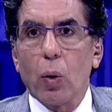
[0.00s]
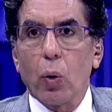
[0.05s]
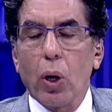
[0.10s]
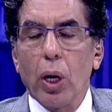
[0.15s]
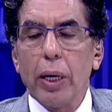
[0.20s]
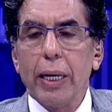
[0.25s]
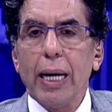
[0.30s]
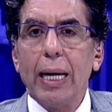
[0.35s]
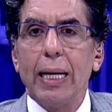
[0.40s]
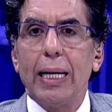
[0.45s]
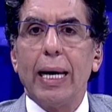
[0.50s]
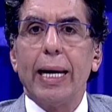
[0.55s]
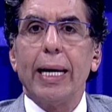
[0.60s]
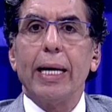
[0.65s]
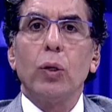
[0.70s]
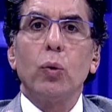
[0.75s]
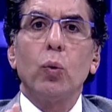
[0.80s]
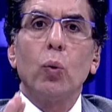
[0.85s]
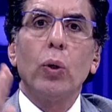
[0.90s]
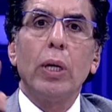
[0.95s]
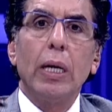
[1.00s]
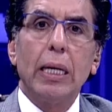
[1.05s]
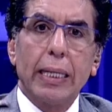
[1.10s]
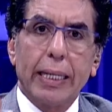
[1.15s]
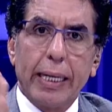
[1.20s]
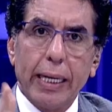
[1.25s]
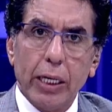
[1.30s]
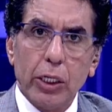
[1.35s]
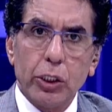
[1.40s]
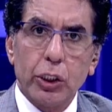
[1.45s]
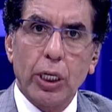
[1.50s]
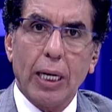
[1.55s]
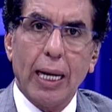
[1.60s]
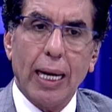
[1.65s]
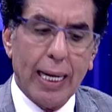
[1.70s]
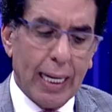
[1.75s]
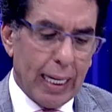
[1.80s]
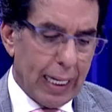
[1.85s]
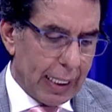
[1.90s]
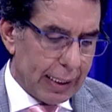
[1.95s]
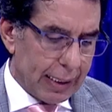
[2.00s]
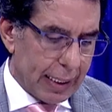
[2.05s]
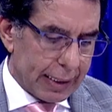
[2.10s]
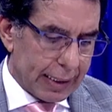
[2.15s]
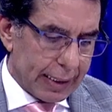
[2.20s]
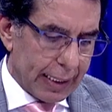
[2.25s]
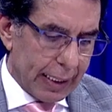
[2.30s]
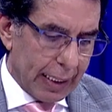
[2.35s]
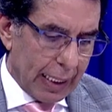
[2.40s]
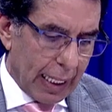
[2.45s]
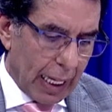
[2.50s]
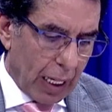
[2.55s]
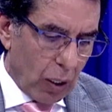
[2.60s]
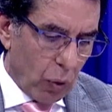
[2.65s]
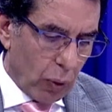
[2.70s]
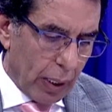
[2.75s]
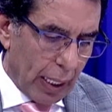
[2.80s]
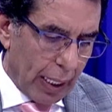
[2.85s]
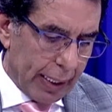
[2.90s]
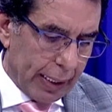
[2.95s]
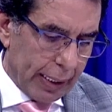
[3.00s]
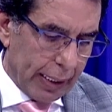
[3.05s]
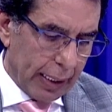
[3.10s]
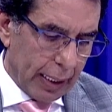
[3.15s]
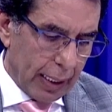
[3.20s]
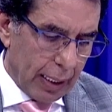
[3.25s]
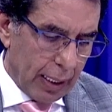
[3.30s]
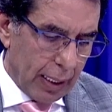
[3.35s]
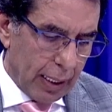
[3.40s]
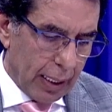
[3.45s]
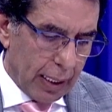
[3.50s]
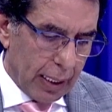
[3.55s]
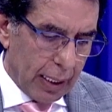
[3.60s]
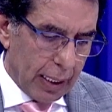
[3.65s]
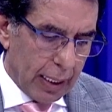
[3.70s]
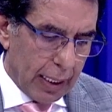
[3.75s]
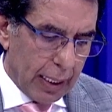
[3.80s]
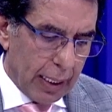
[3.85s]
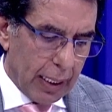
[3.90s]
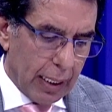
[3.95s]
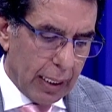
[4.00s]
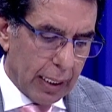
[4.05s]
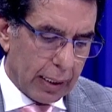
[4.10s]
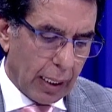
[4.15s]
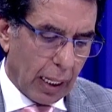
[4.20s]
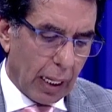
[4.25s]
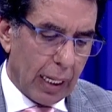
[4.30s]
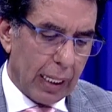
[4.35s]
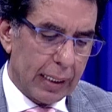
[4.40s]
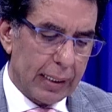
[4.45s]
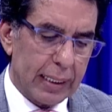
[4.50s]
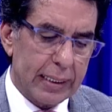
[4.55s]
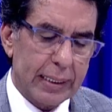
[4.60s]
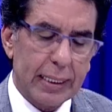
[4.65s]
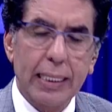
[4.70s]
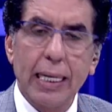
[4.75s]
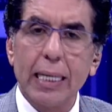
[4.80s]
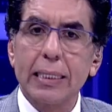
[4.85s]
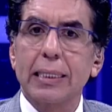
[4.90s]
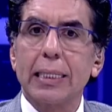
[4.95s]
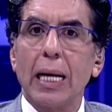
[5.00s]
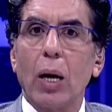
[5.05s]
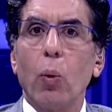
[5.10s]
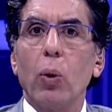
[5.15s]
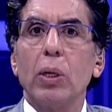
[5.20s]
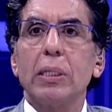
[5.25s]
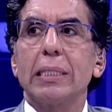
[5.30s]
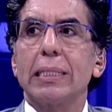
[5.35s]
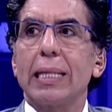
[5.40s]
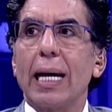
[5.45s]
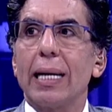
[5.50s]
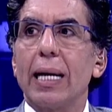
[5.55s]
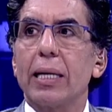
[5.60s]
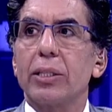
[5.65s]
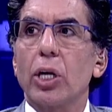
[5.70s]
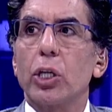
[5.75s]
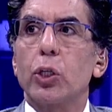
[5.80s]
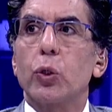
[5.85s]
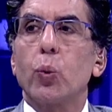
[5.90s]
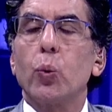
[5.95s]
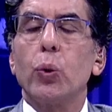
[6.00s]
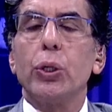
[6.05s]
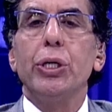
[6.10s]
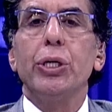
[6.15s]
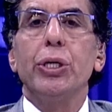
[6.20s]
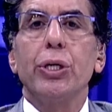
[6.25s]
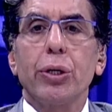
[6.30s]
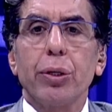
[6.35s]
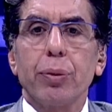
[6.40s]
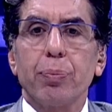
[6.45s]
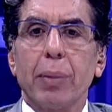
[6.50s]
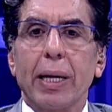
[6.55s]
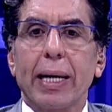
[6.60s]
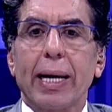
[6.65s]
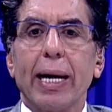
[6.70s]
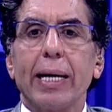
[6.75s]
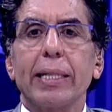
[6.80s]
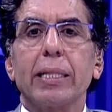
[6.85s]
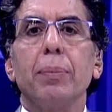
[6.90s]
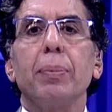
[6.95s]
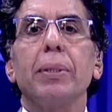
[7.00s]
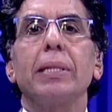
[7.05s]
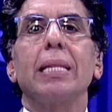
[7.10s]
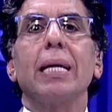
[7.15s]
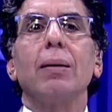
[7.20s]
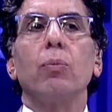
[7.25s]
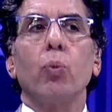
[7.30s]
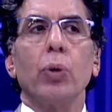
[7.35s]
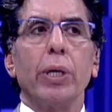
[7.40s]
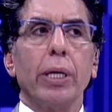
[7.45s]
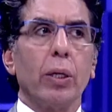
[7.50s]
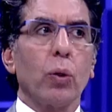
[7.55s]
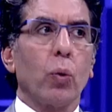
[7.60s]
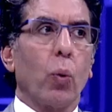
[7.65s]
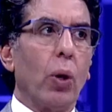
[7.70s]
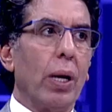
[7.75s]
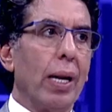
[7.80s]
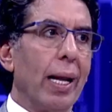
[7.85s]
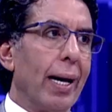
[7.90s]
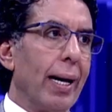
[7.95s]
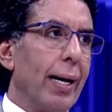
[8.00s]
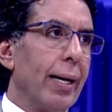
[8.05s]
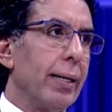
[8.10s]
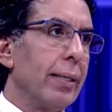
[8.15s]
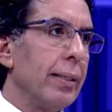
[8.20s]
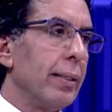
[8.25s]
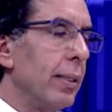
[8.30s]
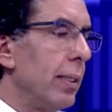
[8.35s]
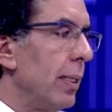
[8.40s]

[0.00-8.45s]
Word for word: ورايح لأنه الجيش الهيئة الهندسية أو يعني الإدارة الهندسية استحوذت على تطوير مكاتب التموين كلها